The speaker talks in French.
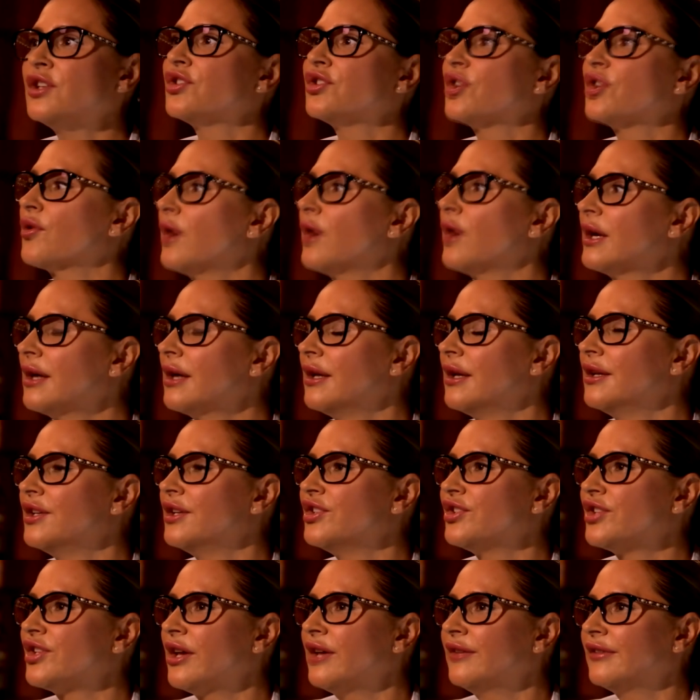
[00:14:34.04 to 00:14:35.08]
Je crois que quand
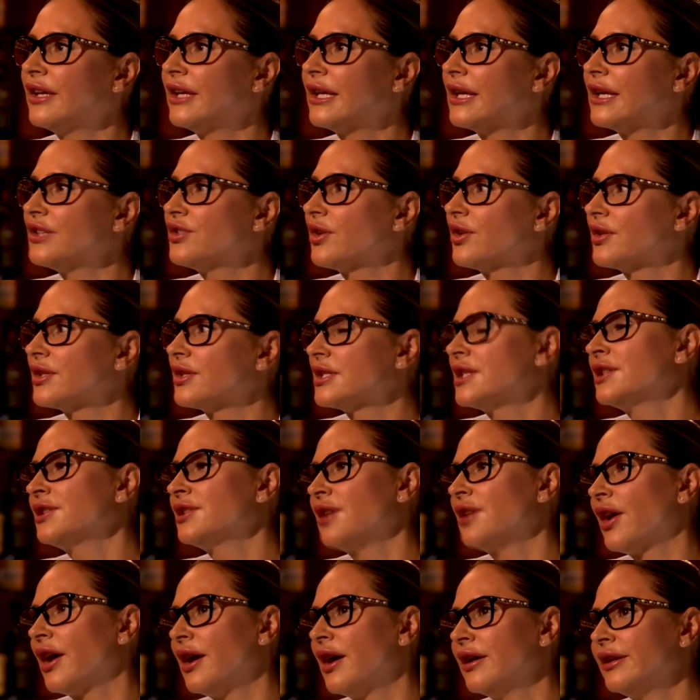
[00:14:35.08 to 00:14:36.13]
les gens avec la chirurgie
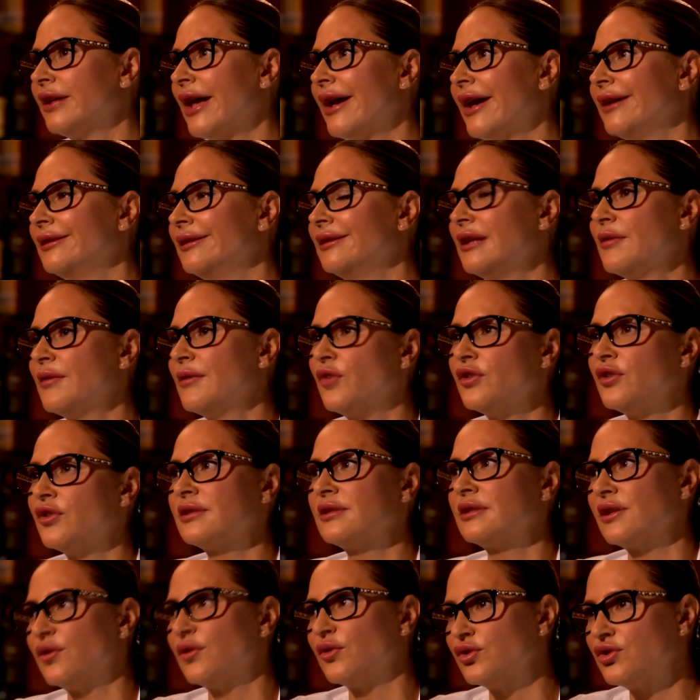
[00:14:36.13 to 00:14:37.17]
se rendent à être des
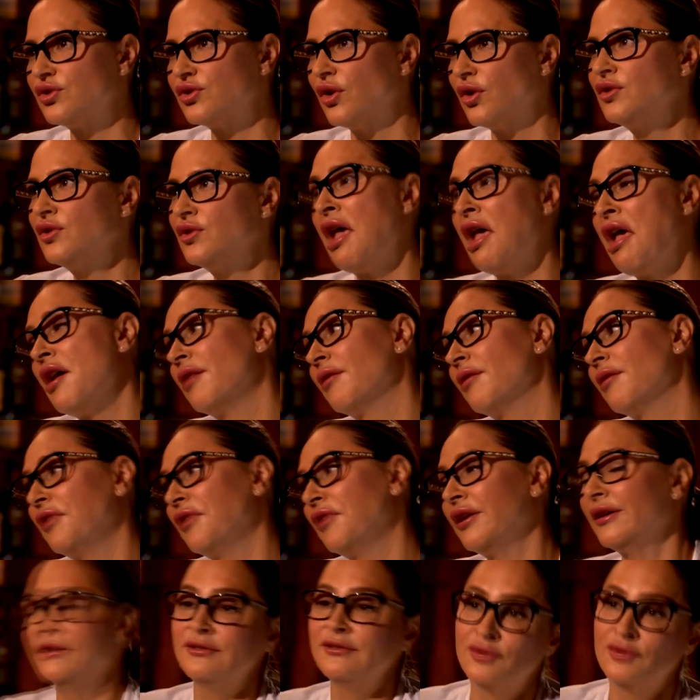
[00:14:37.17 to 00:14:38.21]
monstres, c'est autre chose.
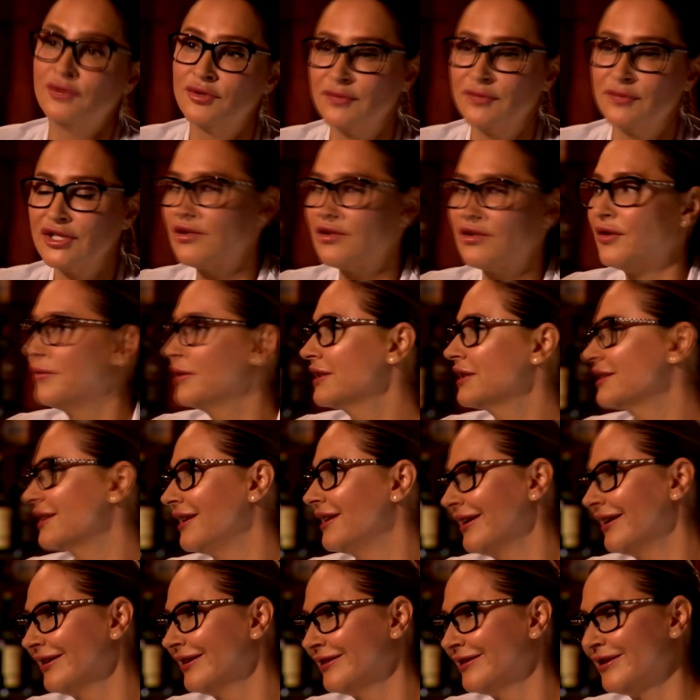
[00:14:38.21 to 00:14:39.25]
Moi, excuse-moi, je crois pas que
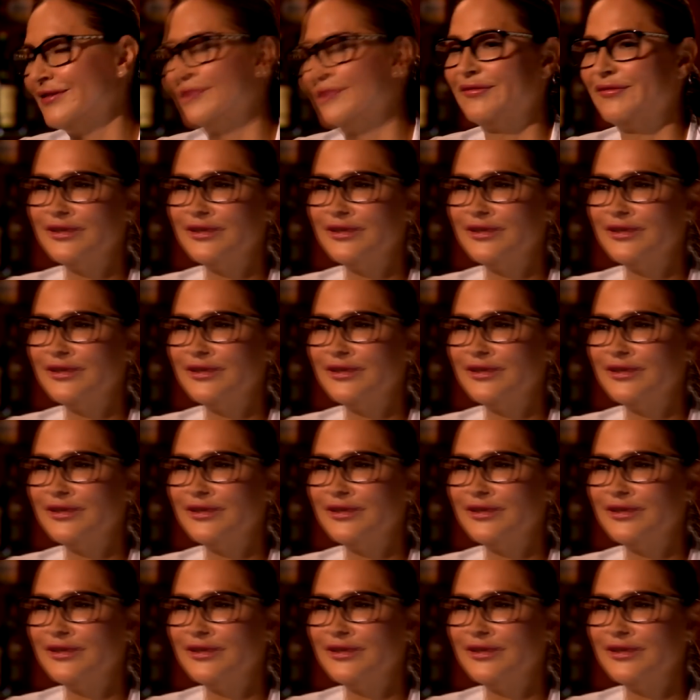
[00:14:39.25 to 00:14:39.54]
j'ai l'air d'un